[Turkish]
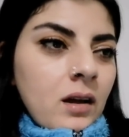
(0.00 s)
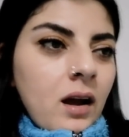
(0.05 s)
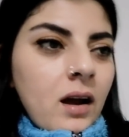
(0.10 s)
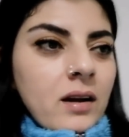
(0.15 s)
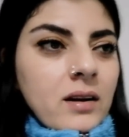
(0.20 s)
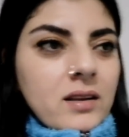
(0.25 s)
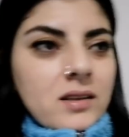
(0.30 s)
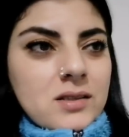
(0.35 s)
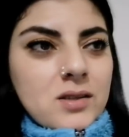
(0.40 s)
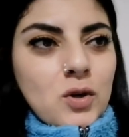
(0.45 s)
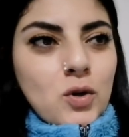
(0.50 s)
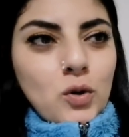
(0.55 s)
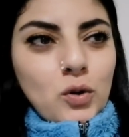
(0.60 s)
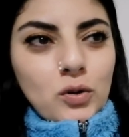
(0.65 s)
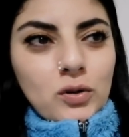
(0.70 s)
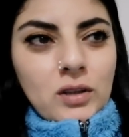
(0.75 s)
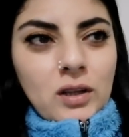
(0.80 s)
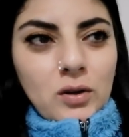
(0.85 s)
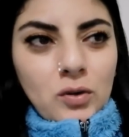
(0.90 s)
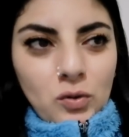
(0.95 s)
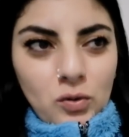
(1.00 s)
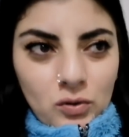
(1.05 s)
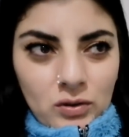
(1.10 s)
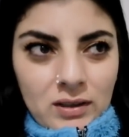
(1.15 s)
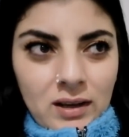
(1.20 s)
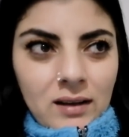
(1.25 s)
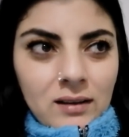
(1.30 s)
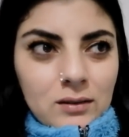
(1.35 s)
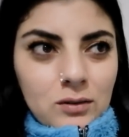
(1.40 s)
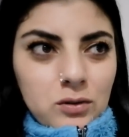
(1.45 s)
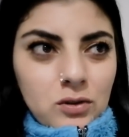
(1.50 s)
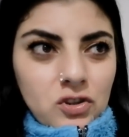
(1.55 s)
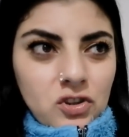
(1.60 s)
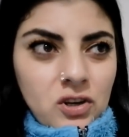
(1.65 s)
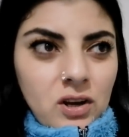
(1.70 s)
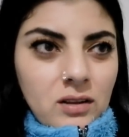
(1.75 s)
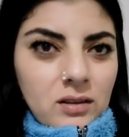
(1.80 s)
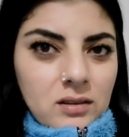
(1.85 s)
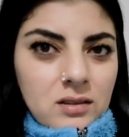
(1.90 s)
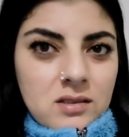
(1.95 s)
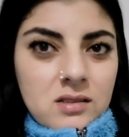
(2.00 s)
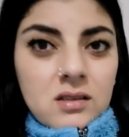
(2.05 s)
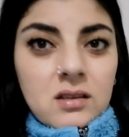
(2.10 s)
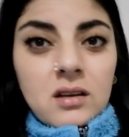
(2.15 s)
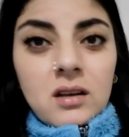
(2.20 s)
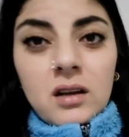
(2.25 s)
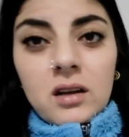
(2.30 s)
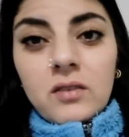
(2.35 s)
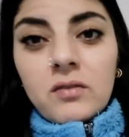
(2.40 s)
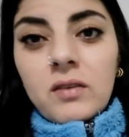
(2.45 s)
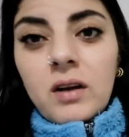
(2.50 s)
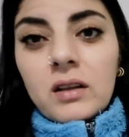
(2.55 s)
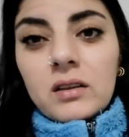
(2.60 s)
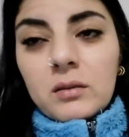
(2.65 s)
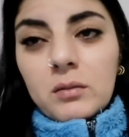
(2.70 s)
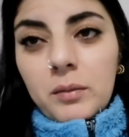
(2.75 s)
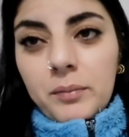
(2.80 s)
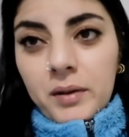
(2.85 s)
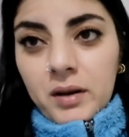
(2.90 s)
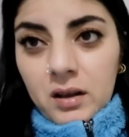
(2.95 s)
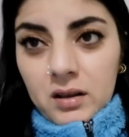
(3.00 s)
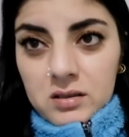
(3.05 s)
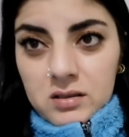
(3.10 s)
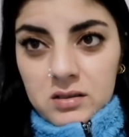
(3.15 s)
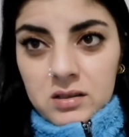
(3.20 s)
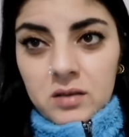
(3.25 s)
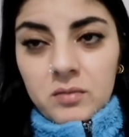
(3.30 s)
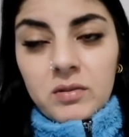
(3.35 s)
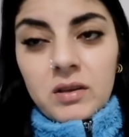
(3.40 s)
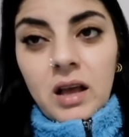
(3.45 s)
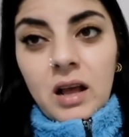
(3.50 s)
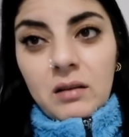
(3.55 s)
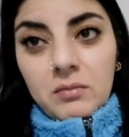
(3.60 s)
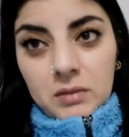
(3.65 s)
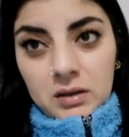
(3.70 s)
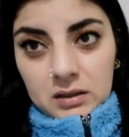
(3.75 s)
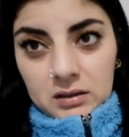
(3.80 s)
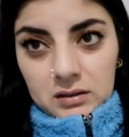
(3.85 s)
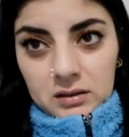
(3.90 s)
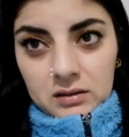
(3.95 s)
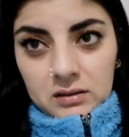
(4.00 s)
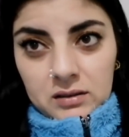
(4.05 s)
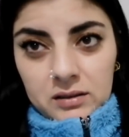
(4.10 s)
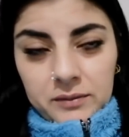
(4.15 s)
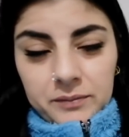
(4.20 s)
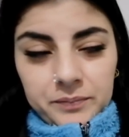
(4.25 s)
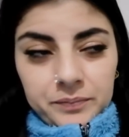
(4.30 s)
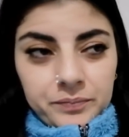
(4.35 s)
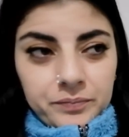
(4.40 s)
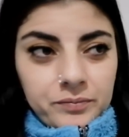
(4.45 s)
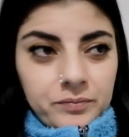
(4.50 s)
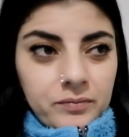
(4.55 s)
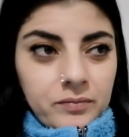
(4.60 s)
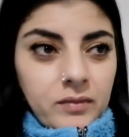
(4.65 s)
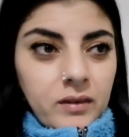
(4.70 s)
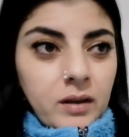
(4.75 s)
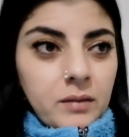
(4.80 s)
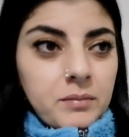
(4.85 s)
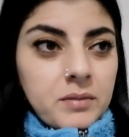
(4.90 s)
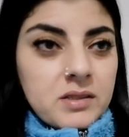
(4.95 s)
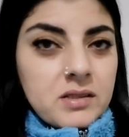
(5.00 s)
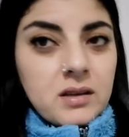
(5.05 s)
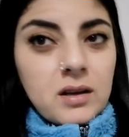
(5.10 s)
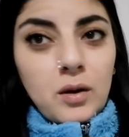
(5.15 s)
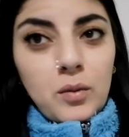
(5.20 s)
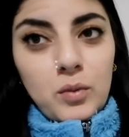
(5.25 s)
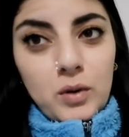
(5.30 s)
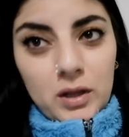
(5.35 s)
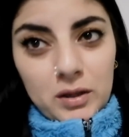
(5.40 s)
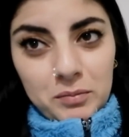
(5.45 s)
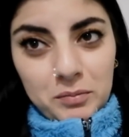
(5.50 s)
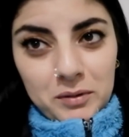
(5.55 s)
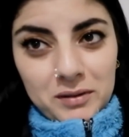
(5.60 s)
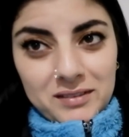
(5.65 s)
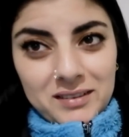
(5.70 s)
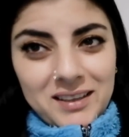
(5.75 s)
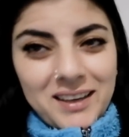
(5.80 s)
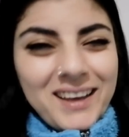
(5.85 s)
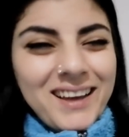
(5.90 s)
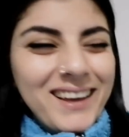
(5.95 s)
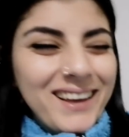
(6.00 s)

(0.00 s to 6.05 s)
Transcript: Her neyse konudan konuya atlıyor Çağla'nın izniyle. Kayınvalideme ben hastayım gelmeyin dedi. Bizi kabul etmedi.